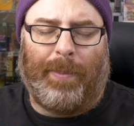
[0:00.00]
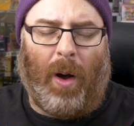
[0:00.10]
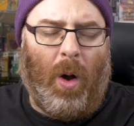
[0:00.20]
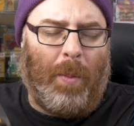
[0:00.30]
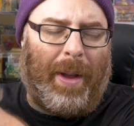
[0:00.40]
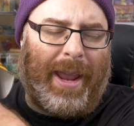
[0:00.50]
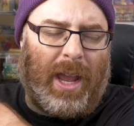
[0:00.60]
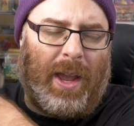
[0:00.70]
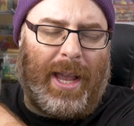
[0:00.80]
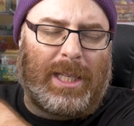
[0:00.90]
Bon, ben,
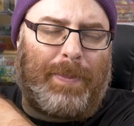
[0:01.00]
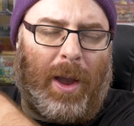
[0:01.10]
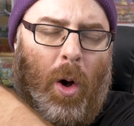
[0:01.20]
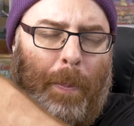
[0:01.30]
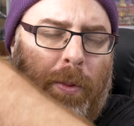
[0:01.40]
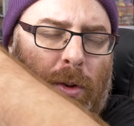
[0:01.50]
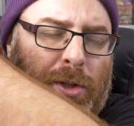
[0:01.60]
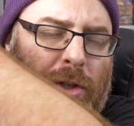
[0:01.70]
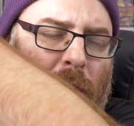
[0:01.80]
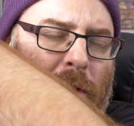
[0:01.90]
euh, espérons
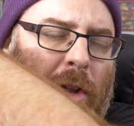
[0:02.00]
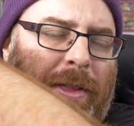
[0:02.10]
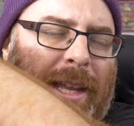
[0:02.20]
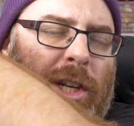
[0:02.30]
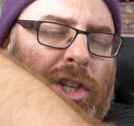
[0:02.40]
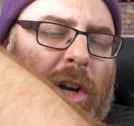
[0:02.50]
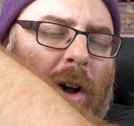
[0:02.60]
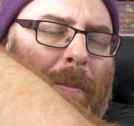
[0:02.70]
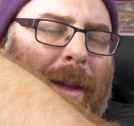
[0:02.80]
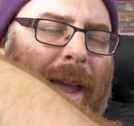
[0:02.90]
plus de
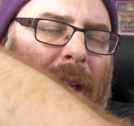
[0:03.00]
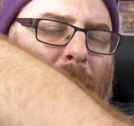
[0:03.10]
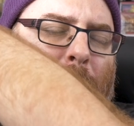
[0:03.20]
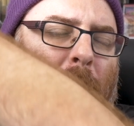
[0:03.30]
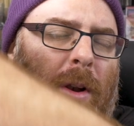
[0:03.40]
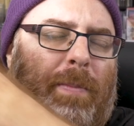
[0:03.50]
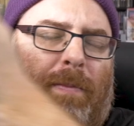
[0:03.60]
ninja, mais pas,